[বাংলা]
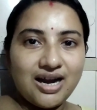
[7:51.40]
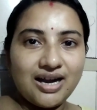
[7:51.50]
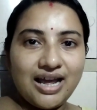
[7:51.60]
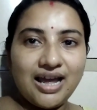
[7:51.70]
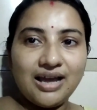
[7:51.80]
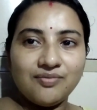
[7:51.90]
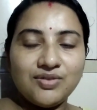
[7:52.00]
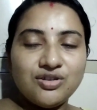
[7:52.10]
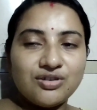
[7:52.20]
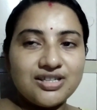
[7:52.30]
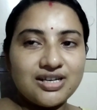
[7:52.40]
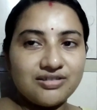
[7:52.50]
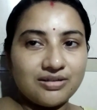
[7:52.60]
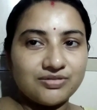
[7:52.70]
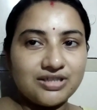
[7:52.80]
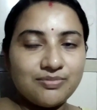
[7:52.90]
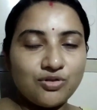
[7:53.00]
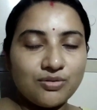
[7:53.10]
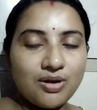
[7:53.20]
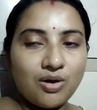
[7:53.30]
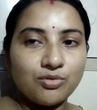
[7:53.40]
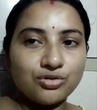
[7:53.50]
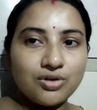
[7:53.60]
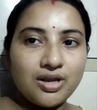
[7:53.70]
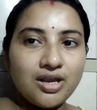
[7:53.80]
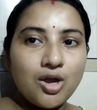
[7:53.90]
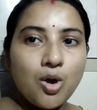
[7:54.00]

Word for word: আর হ্যাঁ ভিডিওটা যারা সাবস্ক্রাইব করবে অবশ্যই